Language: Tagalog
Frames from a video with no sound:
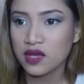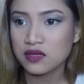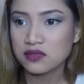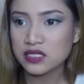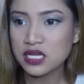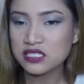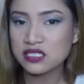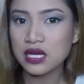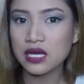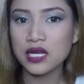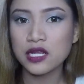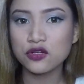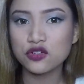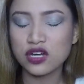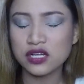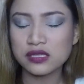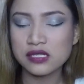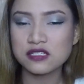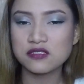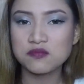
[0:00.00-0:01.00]
Sa isang linggo,
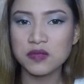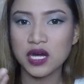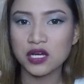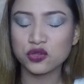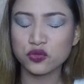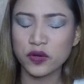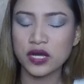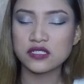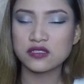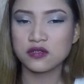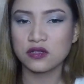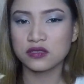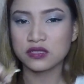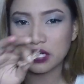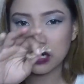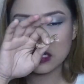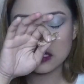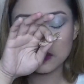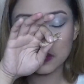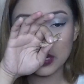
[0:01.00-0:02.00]
at least mga twice or
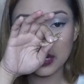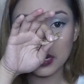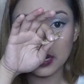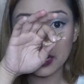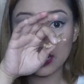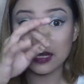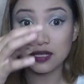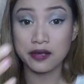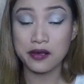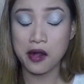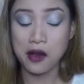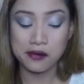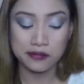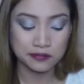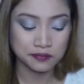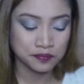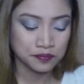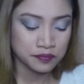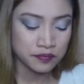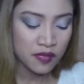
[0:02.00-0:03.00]
thrice maglakad ka
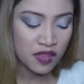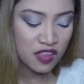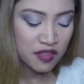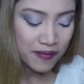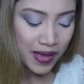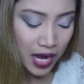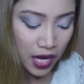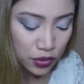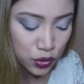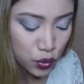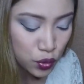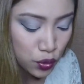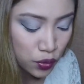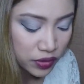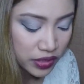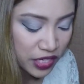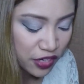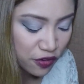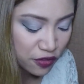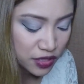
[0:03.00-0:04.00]
nakatulong
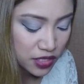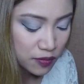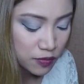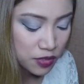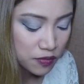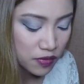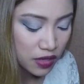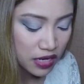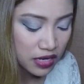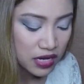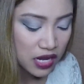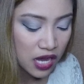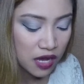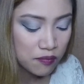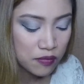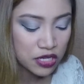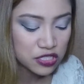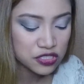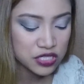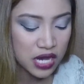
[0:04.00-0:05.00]
na yun, hindi mo naman kailangan
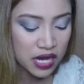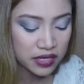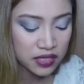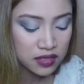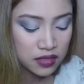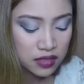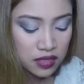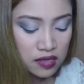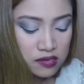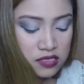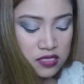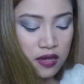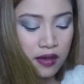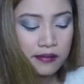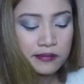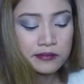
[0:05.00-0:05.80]
mag-jogging eh, kasi,